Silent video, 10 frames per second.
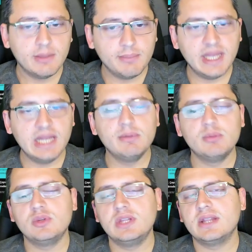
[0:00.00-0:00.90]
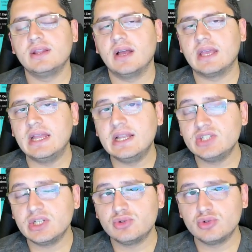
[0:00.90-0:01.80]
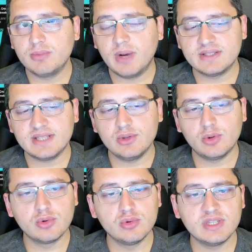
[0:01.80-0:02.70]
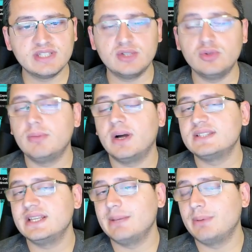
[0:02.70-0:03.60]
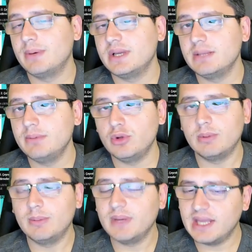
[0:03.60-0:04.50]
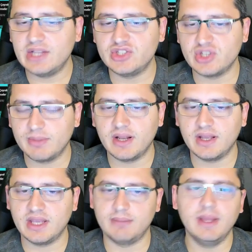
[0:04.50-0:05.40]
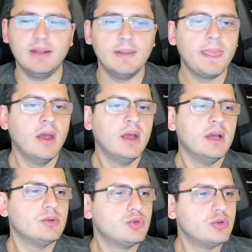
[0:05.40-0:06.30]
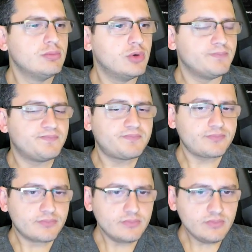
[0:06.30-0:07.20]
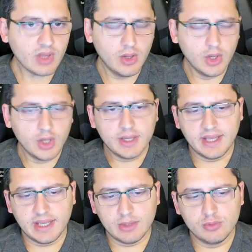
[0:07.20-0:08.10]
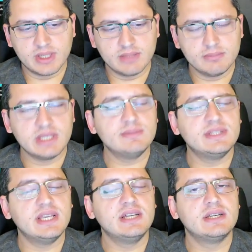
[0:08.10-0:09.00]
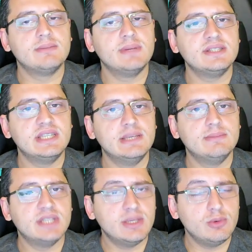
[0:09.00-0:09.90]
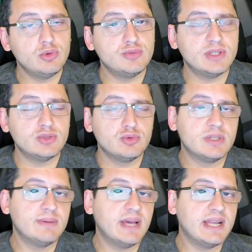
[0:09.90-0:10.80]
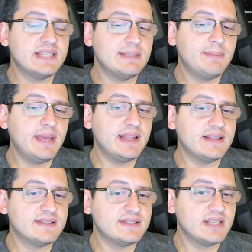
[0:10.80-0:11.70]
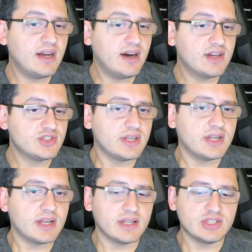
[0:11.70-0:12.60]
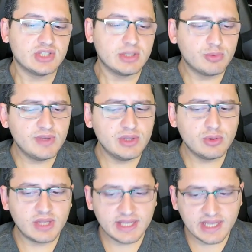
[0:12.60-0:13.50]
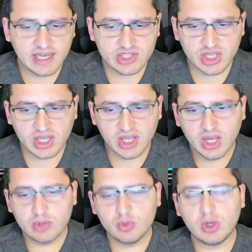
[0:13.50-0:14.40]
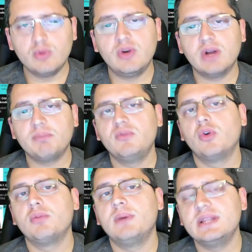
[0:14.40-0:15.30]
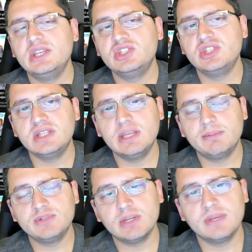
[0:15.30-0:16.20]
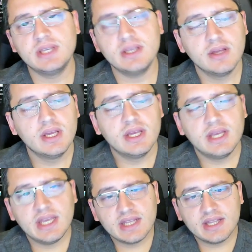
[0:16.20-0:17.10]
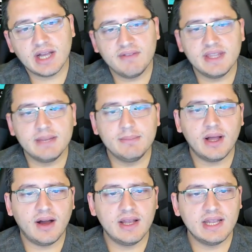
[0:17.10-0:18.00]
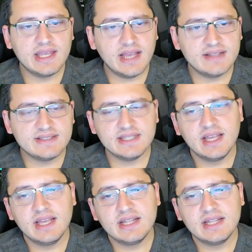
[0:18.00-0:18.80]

Belli bir müddet daha gelecek. Çünkü bazen yorgunluk hissediyorum. Bazen yapamayabiliyorum ama gelecek merak etmeyin. Durum bu. Ee, umarım kimseyi kırmayız, kimseyi üzmeyiz. Umarım herkes de beklentisini karşılar arkadaşlar. Bu videolar gelecek. Ufak bir format değişikliği yapacağım ki e, daha verimli hale gelsin.